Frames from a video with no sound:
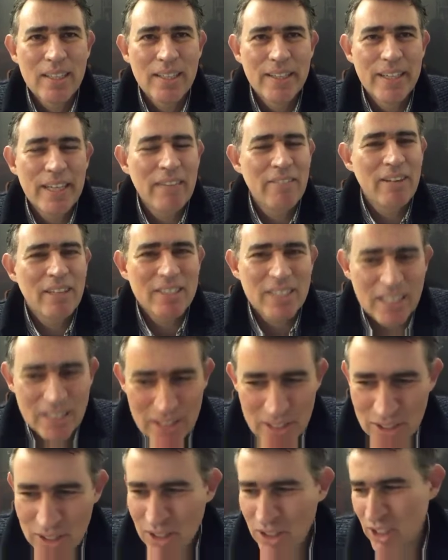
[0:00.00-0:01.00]
Evlat
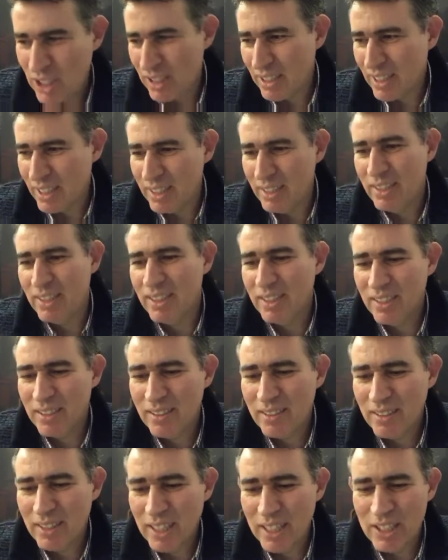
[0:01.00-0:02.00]
acısı
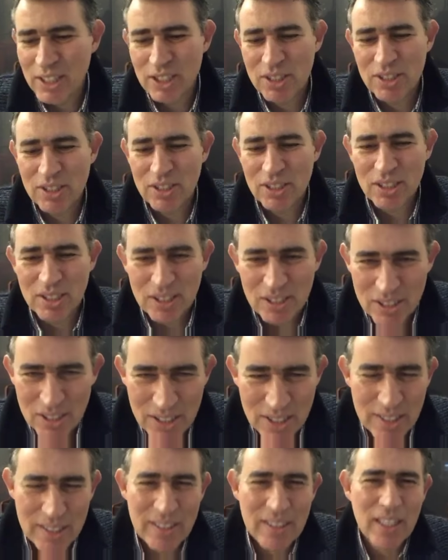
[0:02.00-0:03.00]
çekenlerin acısı
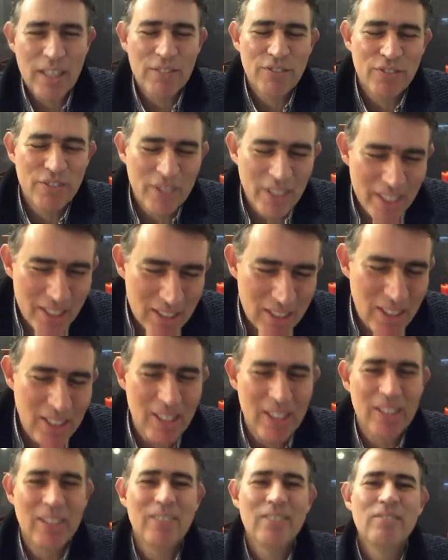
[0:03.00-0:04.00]
dinsin,
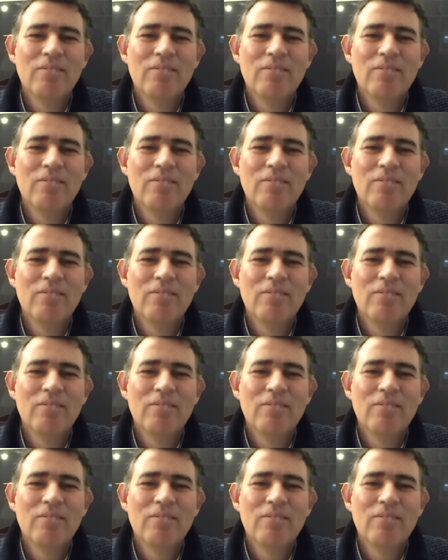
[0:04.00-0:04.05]
hafiflesin.